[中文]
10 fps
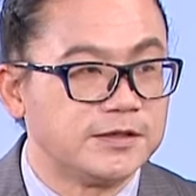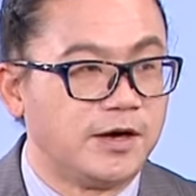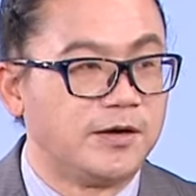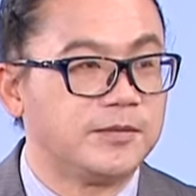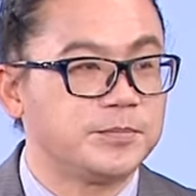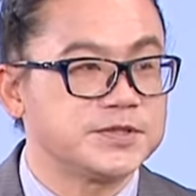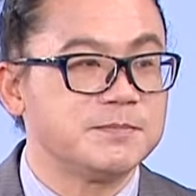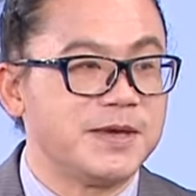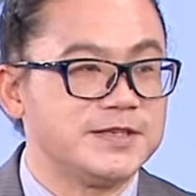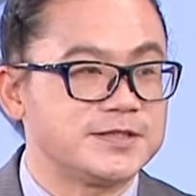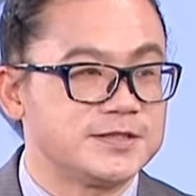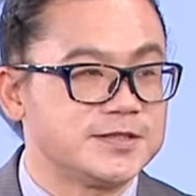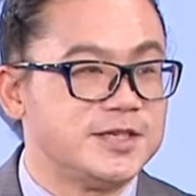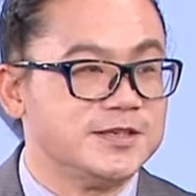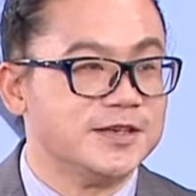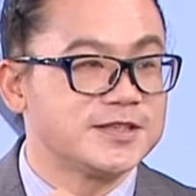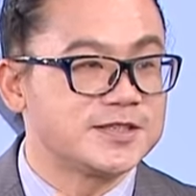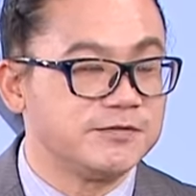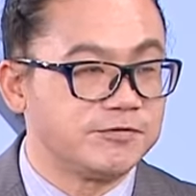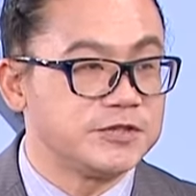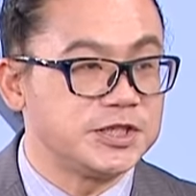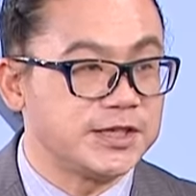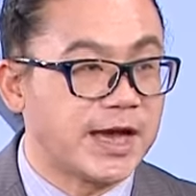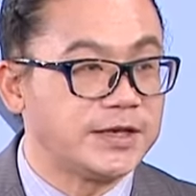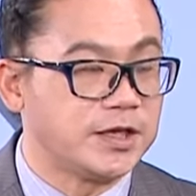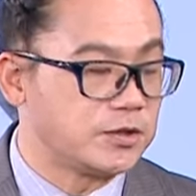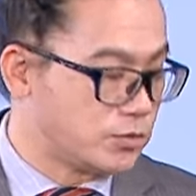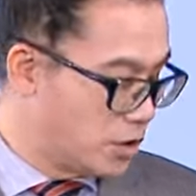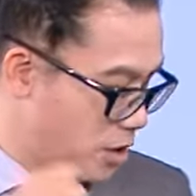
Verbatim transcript: 哦，不是美食，是伺服器概念股。